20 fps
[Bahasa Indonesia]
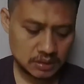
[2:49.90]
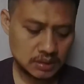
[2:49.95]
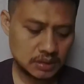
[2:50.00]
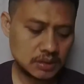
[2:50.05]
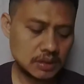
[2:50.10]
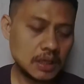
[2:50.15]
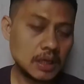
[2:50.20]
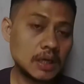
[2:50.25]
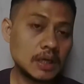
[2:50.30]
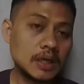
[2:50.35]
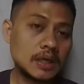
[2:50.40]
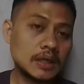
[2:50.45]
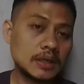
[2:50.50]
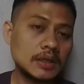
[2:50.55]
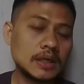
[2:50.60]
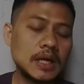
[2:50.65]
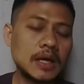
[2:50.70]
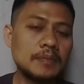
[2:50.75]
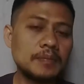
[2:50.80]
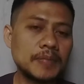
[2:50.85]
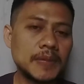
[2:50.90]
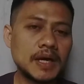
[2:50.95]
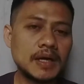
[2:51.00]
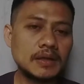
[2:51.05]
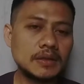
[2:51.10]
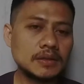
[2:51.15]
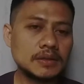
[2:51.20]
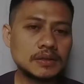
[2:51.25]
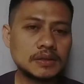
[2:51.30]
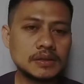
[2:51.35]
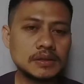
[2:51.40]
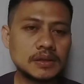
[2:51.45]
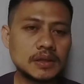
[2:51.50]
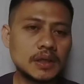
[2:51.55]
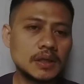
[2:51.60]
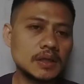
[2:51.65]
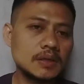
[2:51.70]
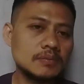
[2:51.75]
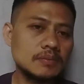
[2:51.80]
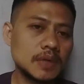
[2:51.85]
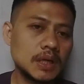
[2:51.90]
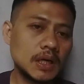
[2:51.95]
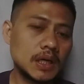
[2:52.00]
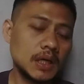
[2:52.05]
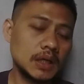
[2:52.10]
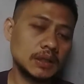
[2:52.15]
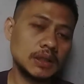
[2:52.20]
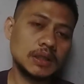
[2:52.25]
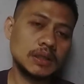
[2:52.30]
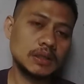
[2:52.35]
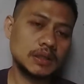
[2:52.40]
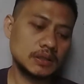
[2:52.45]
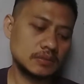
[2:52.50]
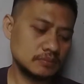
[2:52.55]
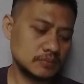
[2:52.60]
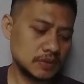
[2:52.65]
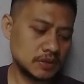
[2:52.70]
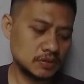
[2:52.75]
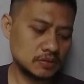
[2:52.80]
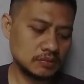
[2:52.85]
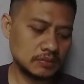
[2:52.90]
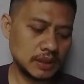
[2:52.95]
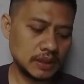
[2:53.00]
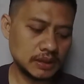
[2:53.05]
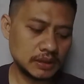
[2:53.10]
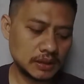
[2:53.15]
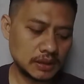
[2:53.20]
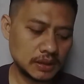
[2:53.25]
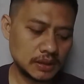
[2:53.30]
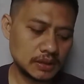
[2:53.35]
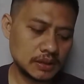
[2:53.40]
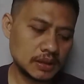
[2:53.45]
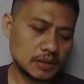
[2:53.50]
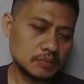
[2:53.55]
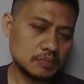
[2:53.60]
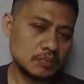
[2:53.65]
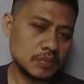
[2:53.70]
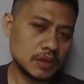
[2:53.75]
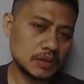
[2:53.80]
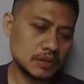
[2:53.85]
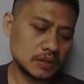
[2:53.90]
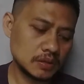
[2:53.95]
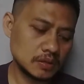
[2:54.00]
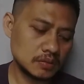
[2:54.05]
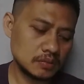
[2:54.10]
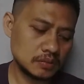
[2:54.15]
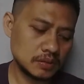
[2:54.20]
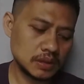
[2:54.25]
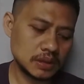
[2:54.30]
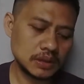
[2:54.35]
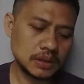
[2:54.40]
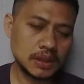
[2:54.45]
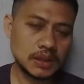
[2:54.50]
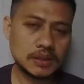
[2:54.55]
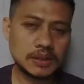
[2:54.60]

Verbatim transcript: yang kedelapan dari makanan dan minuman ya yang banyak gulanya